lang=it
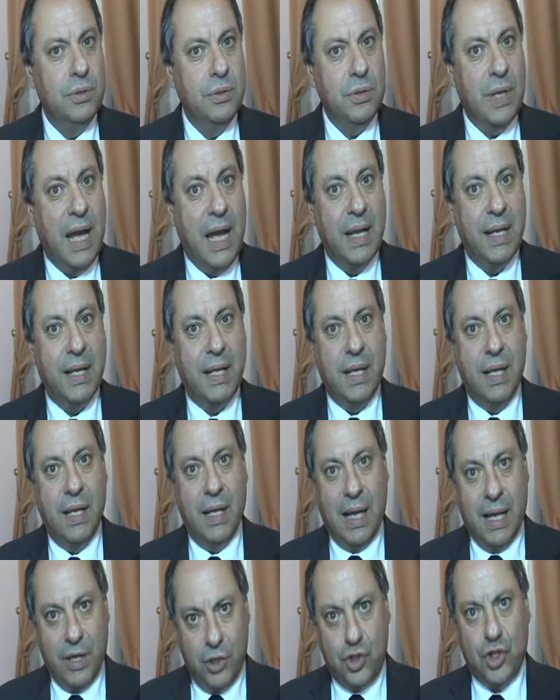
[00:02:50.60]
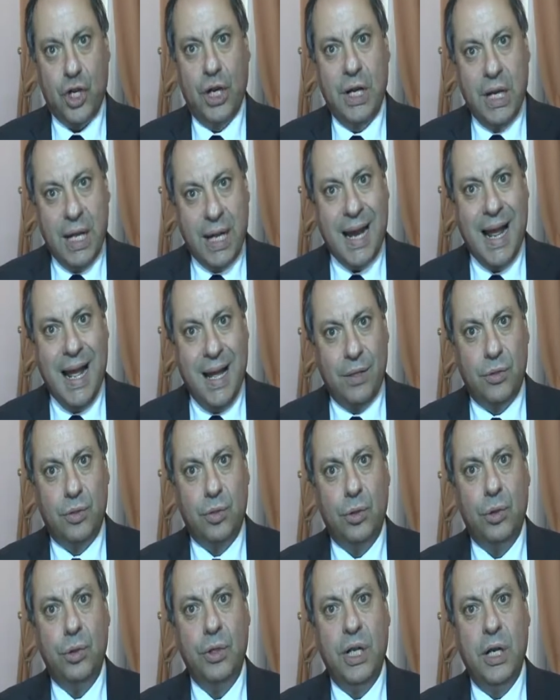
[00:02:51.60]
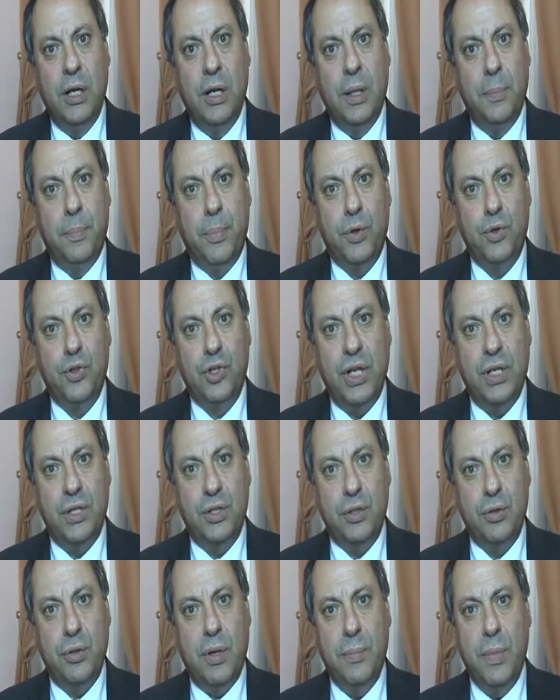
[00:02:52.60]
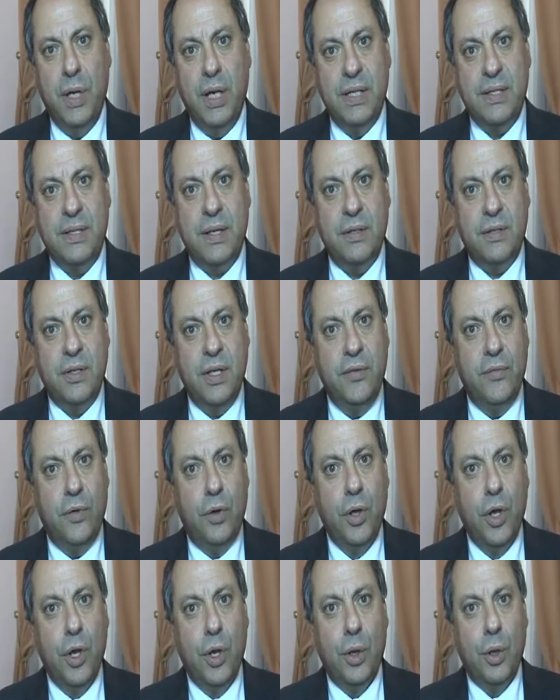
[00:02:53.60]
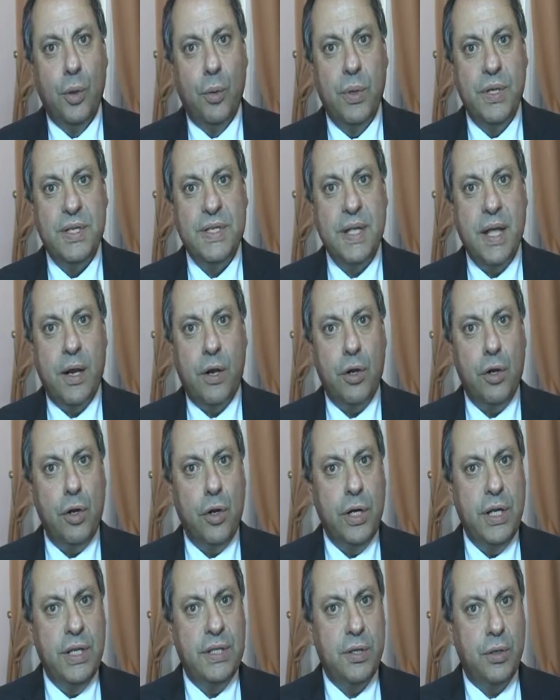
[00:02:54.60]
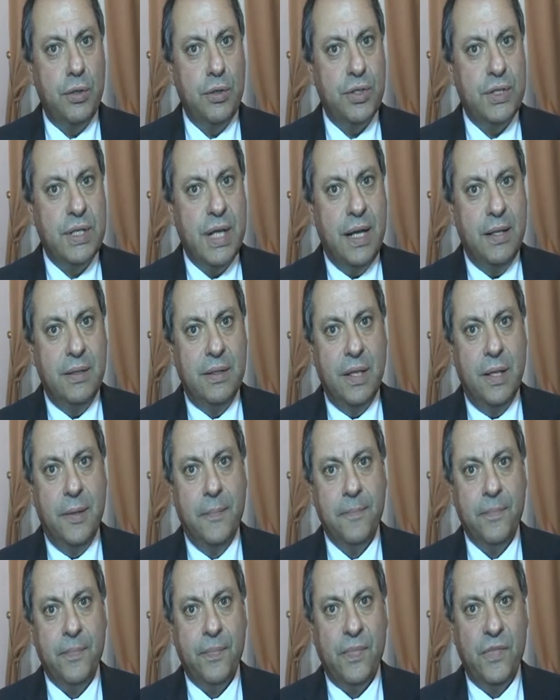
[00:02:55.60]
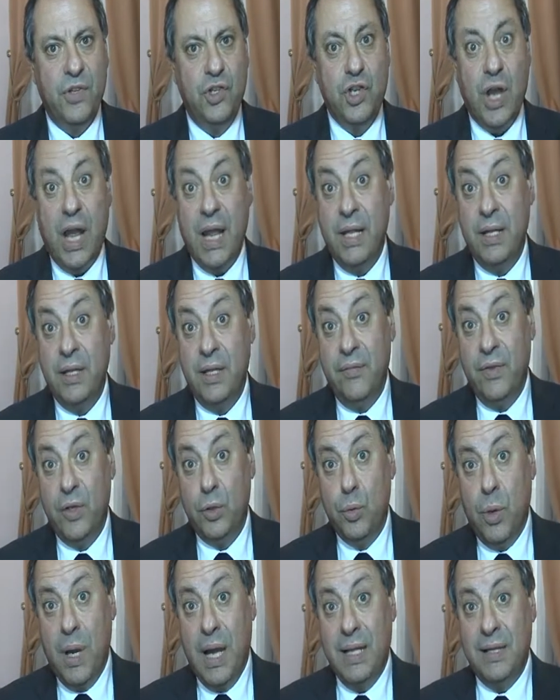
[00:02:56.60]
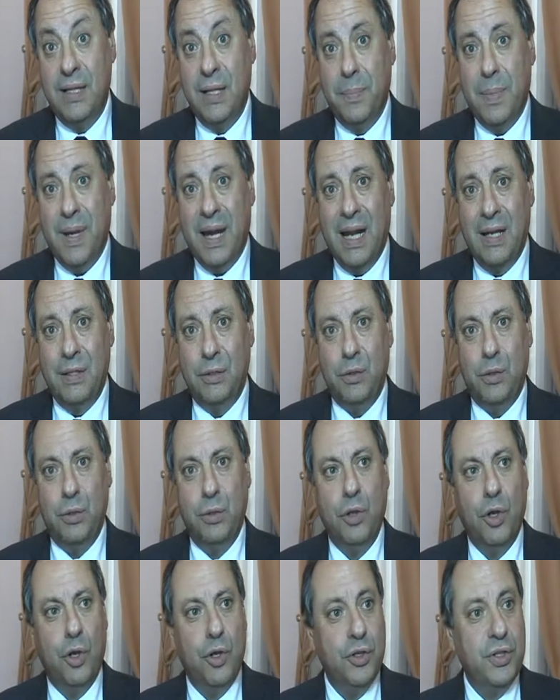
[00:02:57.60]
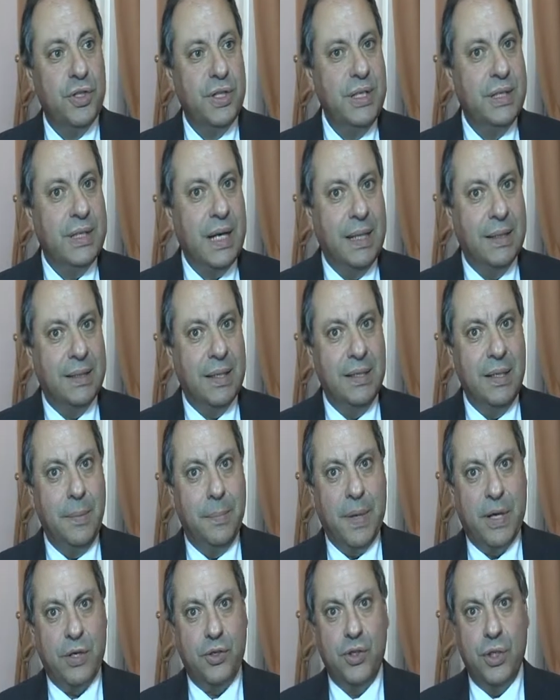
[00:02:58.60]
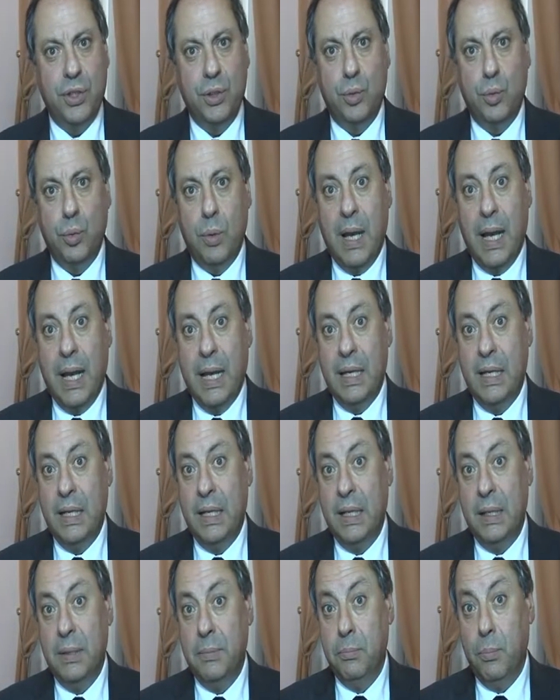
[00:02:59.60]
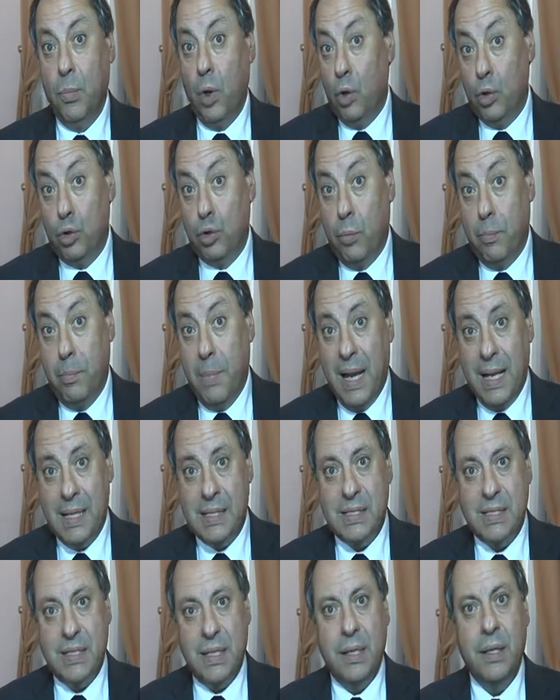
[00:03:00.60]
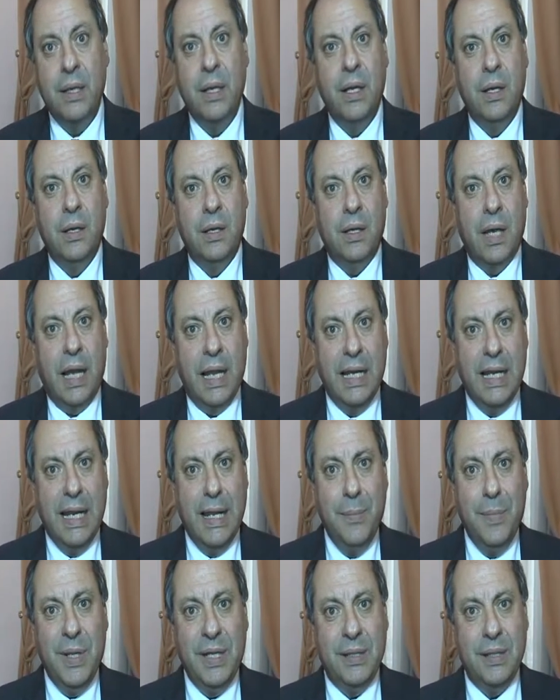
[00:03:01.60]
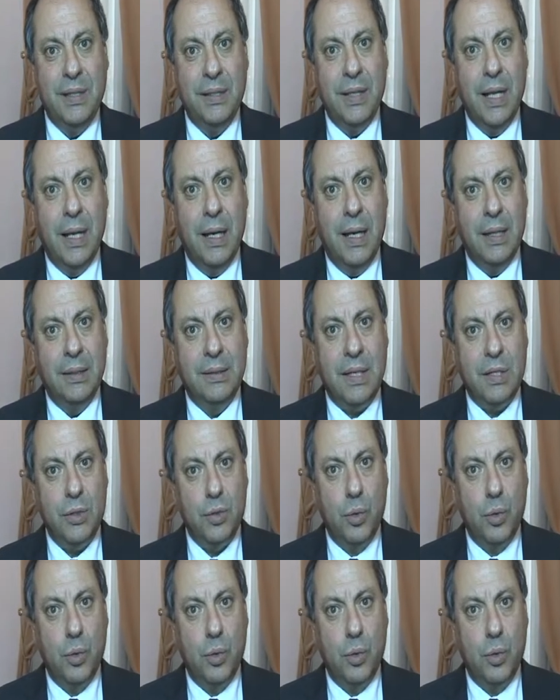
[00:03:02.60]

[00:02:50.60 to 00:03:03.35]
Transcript: eh, anche accelerato il processo amministrativo questi errori sono stati già individuati, peraltro si tratta di percentuali molto basse, ai limiti del